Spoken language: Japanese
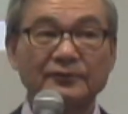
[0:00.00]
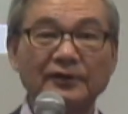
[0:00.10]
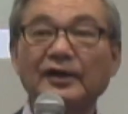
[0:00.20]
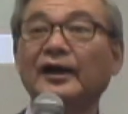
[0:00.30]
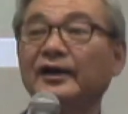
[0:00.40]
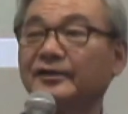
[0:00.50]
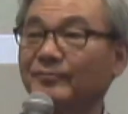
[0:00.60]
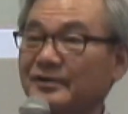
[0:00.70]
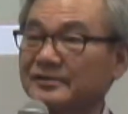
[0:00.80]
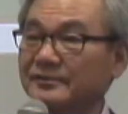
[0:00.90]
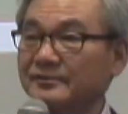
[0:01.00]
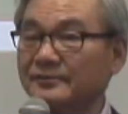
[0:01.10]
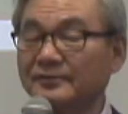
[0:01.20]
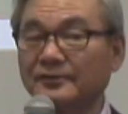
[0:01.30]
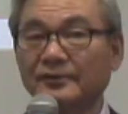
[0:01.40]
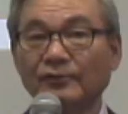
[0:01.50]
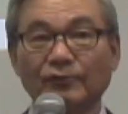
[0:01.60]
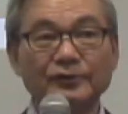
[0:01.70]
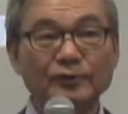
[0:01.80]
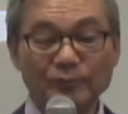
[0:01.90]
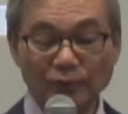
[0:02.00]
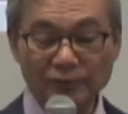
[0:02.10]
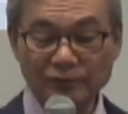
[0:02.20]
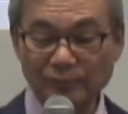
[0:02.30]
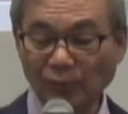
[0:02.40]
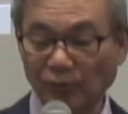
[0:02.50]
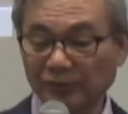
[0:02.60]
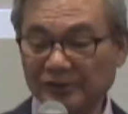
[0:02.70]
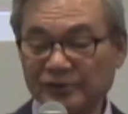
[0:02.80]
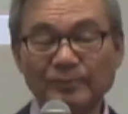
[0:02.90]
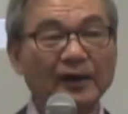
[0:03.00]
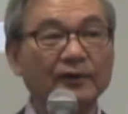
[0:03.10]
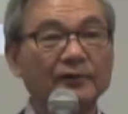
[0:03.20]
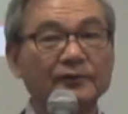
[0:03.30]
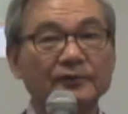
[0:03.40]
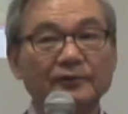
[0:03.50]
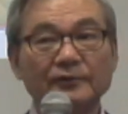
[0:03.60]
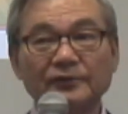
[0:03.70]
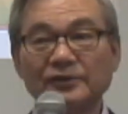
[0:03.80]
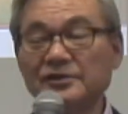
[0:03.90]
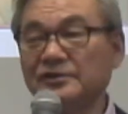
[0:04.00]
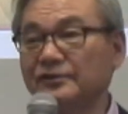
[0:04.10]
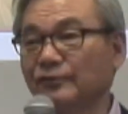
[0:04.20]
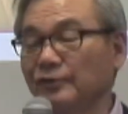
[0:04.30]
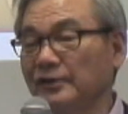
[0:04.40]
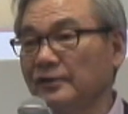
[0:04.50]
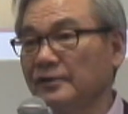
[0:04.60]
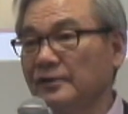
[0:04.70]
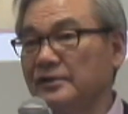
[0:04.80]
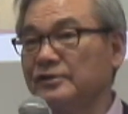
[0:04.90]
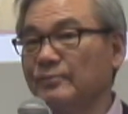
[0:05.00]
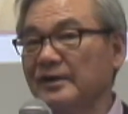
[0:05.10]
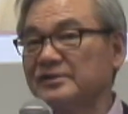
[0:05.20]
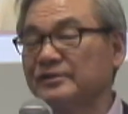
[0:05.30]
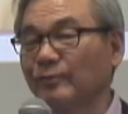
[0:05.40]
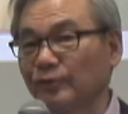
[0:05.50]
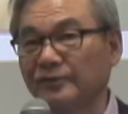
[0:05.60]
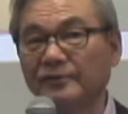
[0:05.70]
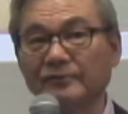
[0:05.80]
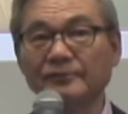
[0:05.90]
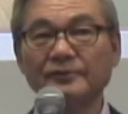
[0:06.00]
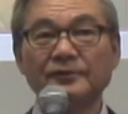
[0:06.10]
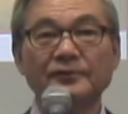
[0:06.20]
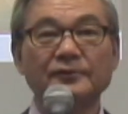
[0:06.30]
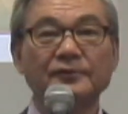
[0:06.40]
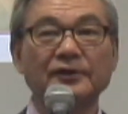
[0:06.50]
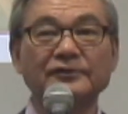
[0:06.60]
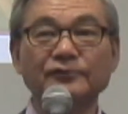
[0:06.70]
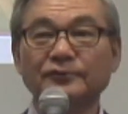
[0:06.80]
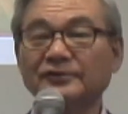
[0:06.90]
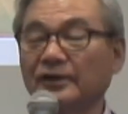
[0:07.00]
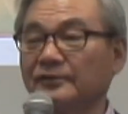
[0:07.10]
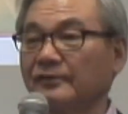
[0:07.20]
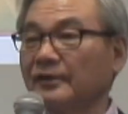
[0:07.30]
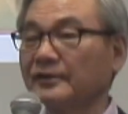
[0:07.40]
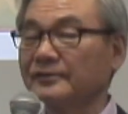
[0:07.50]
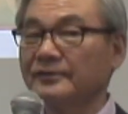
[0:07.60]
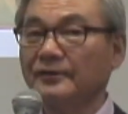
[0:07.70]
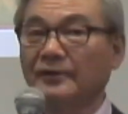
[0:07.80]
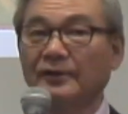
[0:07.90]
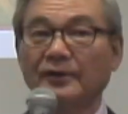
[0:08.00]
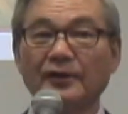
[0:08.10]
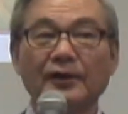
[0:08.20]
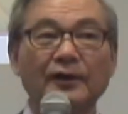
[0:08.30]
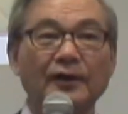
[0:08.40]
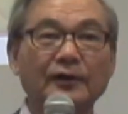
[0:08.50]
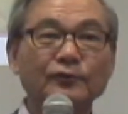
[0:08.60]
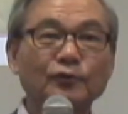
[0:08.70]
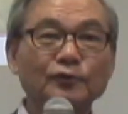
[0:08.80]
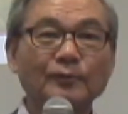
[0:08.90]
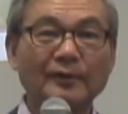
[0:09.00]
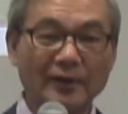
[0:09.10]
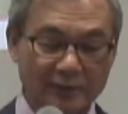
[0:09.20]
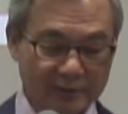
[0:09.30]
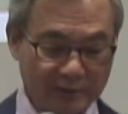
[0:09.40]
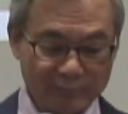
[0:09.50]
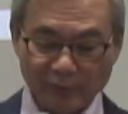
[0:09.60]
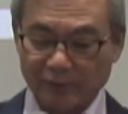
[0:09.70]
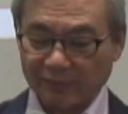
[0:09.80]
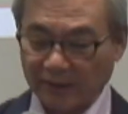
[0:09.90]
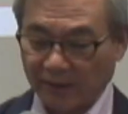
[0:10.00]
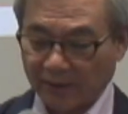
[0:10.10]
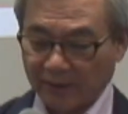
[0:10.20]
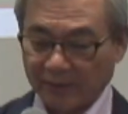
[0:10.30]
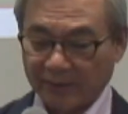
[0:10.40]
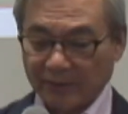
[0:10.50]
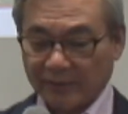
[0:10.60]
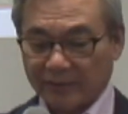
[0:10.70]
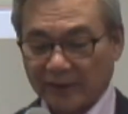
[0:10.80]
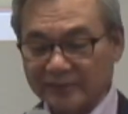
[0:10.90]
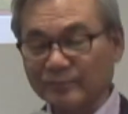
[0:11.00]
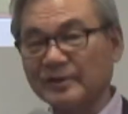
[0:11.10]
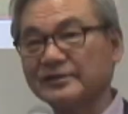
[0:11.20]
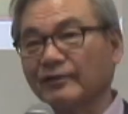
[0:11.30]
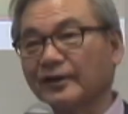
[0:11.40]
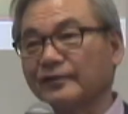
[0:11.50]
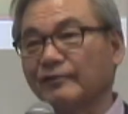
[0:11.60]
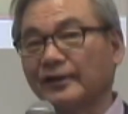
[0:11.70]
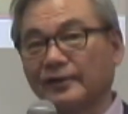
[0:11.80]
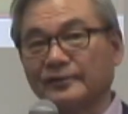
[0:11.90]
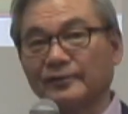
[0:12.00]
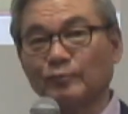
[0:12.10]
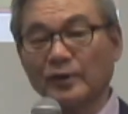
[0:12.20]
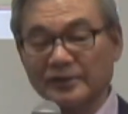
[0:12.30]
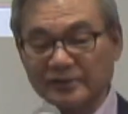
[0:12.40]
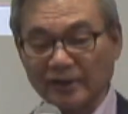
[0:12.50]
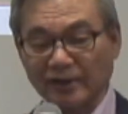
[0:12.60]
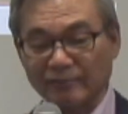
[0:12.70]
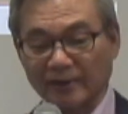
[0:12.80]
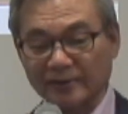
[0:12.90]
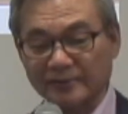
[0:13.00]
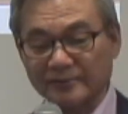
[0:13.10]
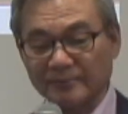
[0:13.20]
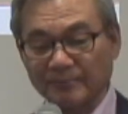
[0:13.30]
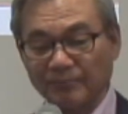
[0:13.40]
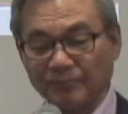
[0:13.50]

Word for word: 入れられてますオリーブオイルも一番品質のいい一番搾りっていうやつを使ってるわけですねだからあの言葉はキリンビールが発明したわけではない昔からあるわけです